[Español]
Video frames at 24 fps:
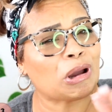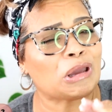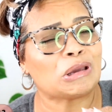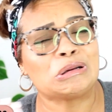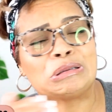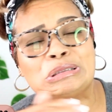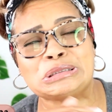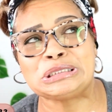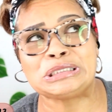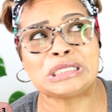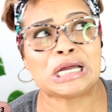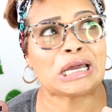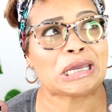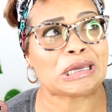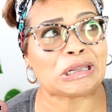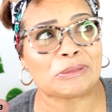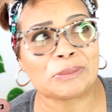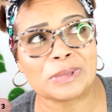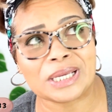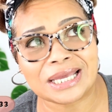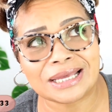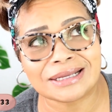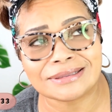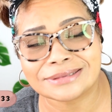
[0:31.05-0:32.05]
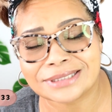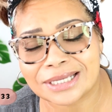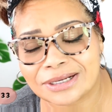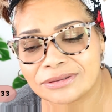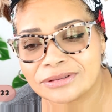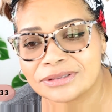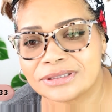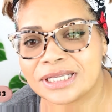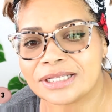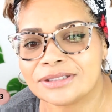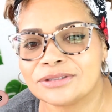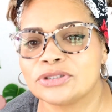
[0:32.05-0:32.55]
Hay cositas que no me
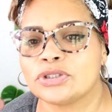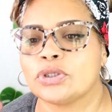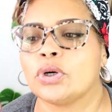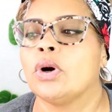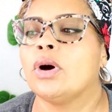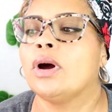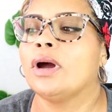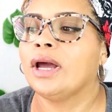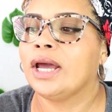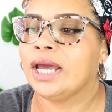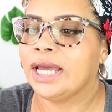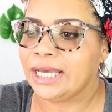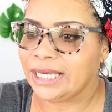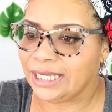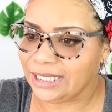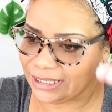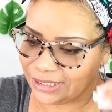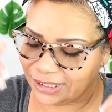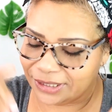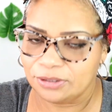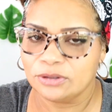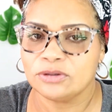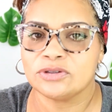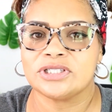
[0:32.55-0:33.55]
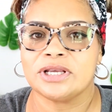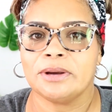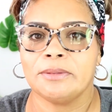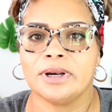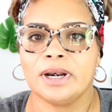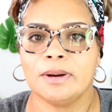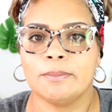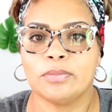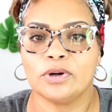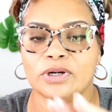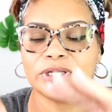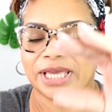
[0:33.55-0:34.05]
encantaron tanto y te dejo
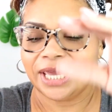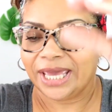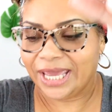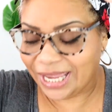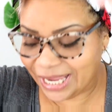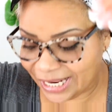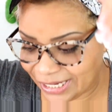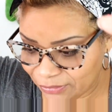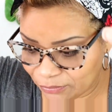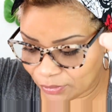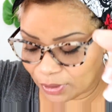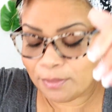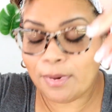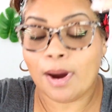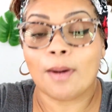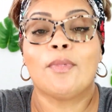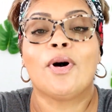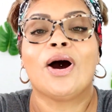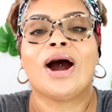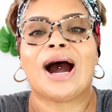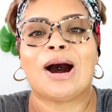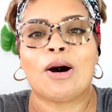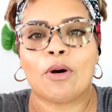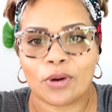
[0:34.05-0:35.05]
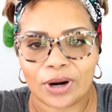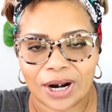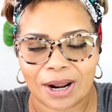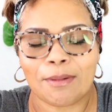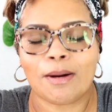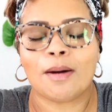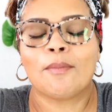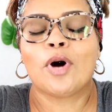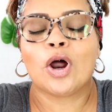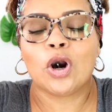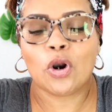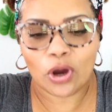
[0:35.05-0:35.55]
saber el porqué. Anyway, vamos ahora,
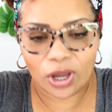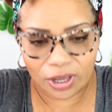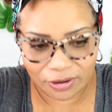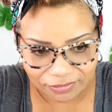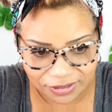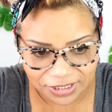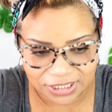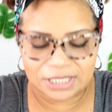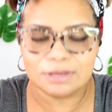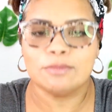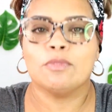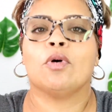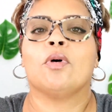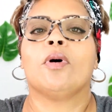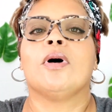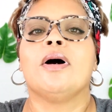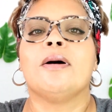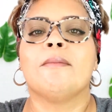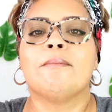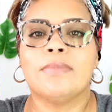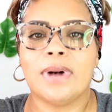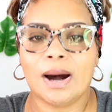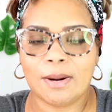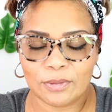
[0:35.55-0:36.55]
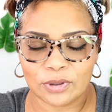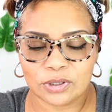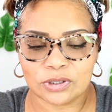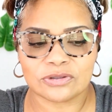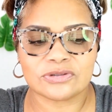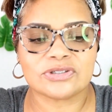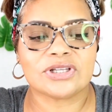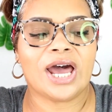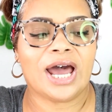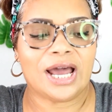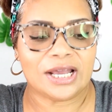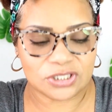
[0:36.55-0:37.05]
vamos a lo que vinimos.
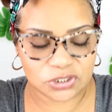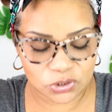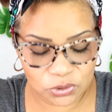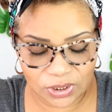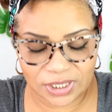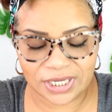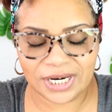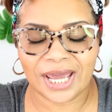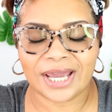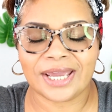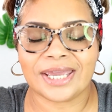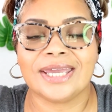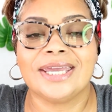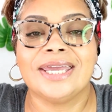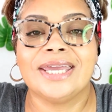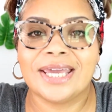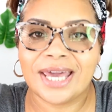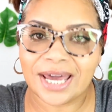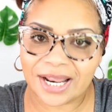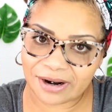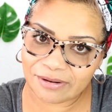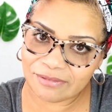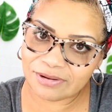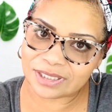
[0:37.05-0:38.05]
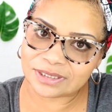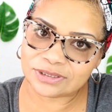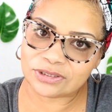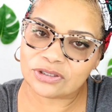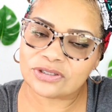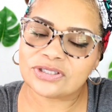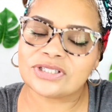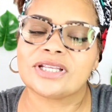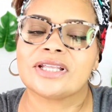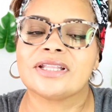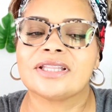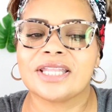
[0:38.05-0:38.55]
Vámonos a churisnakis y
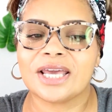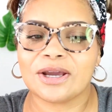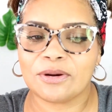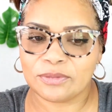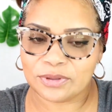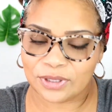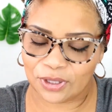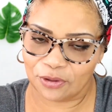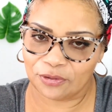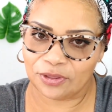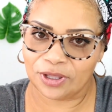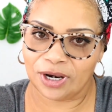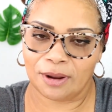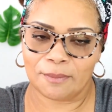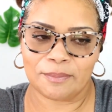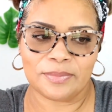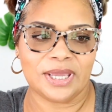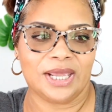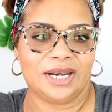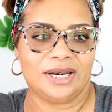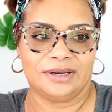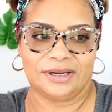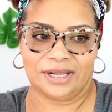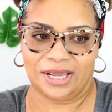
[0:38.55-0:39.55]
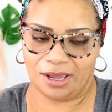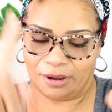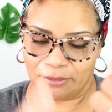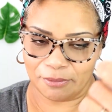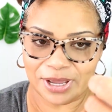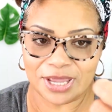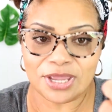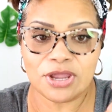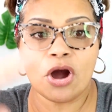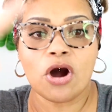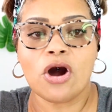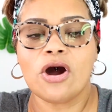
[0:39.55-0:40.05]
garabatos de cuidado de la piel,
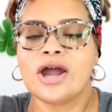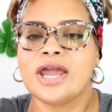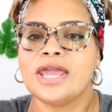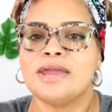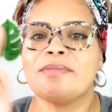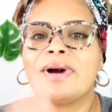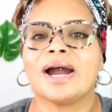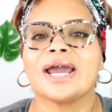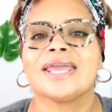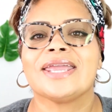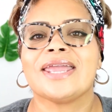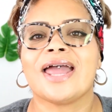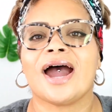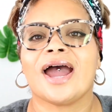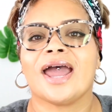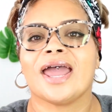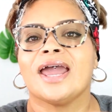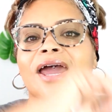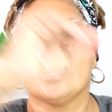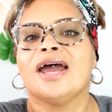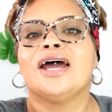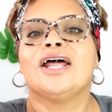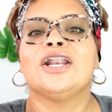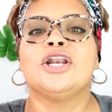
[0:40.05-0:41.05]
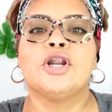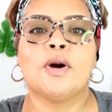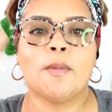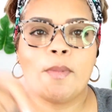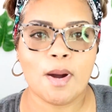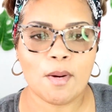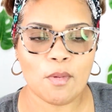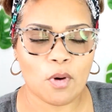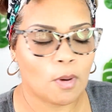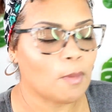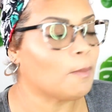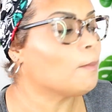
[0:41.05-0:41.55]
cabello y maquillaje. Nos
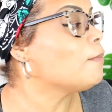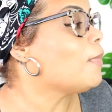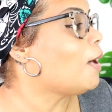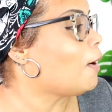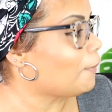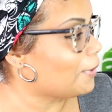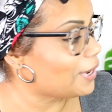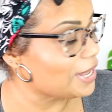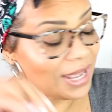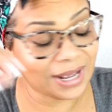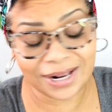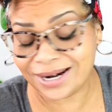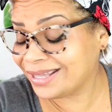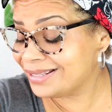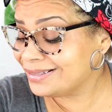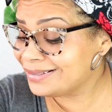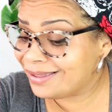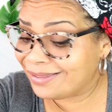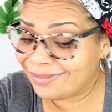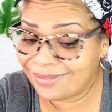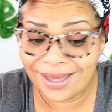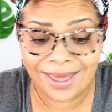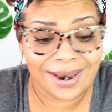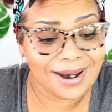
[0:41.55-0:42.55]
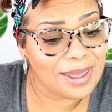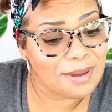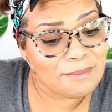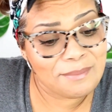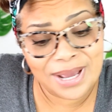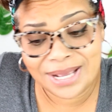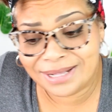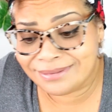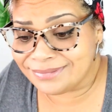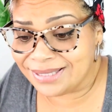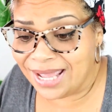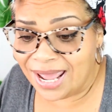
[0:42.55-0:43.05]
vemos. Vamos para allá, Glenda. Dale,
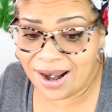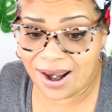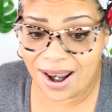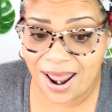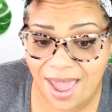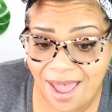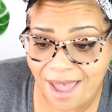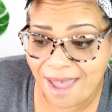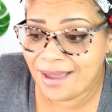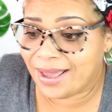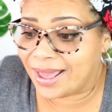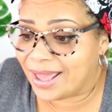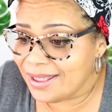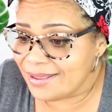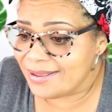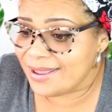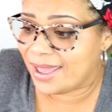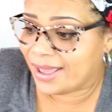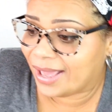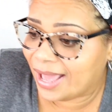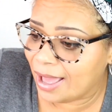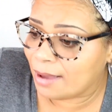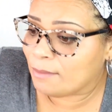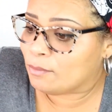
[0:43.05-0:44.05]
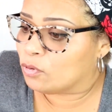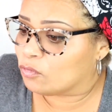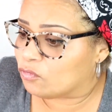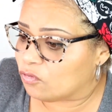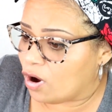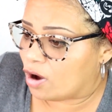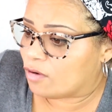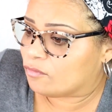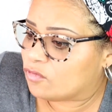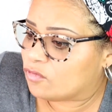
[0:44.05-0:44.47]
métele, que llegamos.